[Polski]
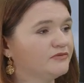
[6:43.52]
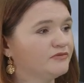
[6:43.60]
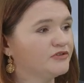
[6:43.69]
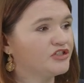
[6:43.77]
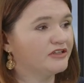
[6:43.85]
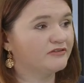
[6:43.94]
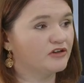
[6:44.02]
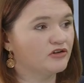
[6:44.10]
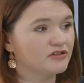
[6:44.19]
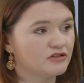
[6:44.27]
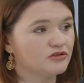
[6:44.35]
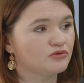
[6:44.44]
że
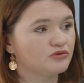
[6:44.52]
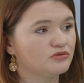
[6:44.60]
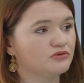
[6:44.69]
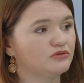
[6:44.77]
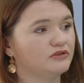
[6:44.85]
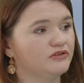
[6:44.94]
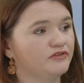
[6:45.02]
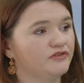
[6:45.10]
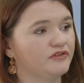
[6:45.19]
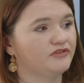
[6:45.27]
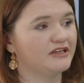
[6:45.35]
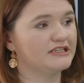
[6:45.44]
konsensusu
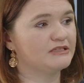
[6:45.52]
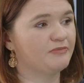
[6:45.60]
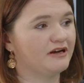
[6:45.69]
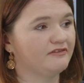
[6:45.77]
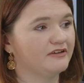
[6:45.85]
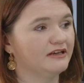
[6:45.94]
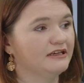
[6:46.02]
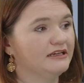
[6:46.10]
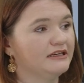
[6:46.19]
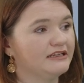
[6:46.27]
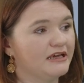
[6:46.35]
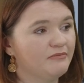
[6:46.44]
w tej sprawie
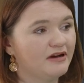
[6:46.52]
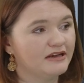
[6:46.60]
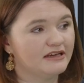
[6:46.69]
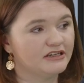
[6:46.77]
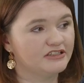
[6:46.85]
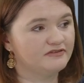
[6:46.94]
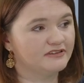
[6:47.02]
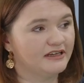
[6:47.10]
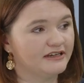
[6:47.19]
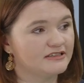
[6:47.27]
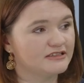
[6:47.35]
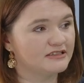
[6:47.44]
nie ma i jak się
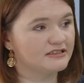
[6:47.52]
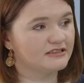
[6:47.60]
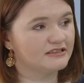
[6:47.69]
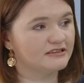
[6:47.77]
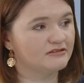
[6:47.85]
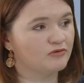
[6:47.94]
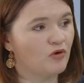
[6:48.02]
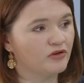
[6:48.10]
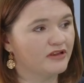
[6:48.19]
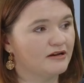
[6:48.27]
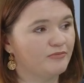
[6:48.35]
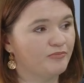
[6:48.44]
wydaje z
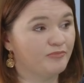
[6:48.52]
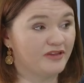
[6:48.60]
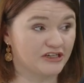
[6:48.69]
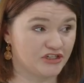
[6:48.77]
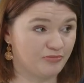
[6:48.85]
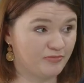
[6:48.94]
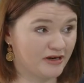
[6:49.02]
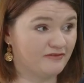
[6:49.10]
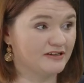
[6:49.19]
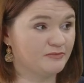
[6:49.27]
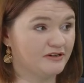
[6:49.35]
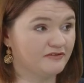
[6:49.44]
łona także
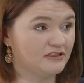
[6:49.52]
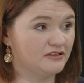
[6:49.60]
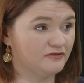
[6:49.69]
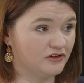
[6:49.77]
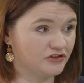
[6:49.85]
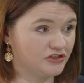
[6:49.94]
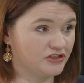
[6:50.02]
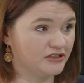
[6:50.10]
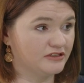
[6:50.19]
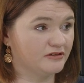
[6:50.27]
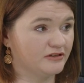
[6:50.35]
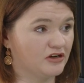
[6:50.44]
Prawa i
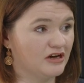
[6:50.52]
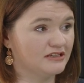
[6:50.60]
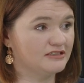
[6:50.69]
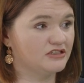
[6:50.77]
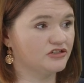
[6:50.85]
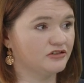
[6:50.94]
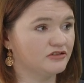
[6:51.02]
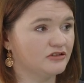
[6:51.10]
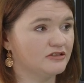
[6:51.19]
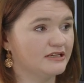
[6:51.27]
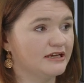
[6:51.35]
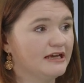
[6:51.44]
Sprawiedliwości, koalicji
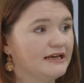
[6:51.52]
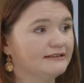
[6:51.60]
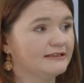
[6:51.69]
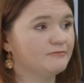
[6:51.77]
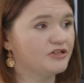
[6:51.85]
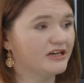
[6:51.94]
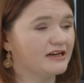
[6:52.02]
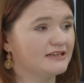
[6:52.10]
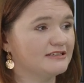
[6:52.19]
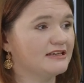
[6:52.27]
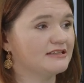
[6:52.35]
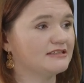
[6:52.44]
rządzącej, ten
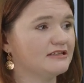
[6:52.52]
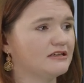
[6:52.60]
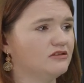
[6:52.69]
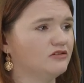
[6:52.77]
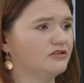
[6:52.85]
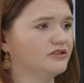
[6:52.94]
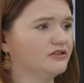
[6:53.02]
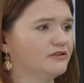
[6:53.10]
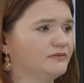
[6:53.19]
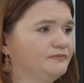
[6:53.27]
przekaz nie jest jednolity.